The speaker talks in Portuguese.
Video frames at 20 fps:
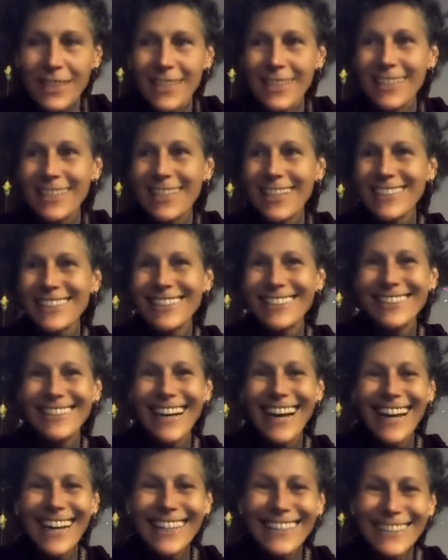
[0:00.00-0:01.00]
e essa
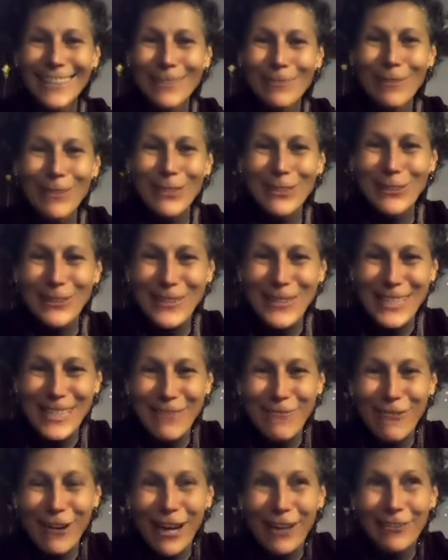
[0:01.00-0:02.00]
ideia das pessoas
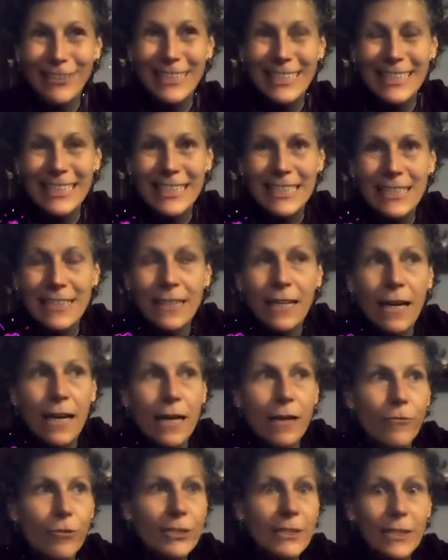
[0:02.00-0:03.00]
que falam assim:
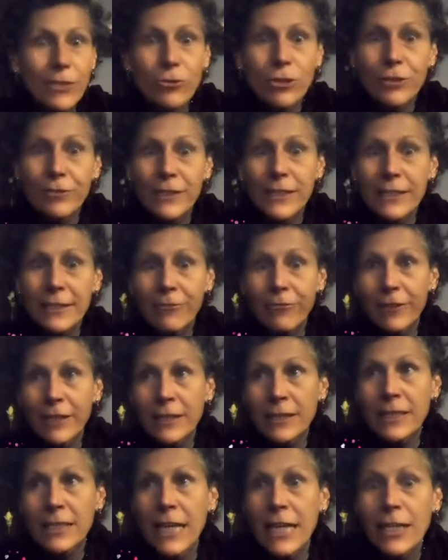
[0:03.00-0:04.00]
você não devia estar tá
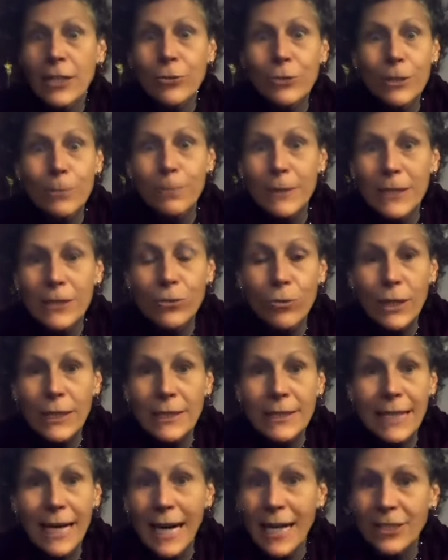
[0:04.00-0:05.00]
vendendo
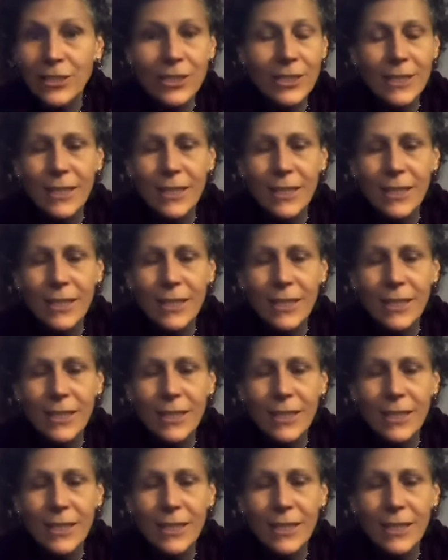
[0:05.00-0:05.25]
espiritualidade.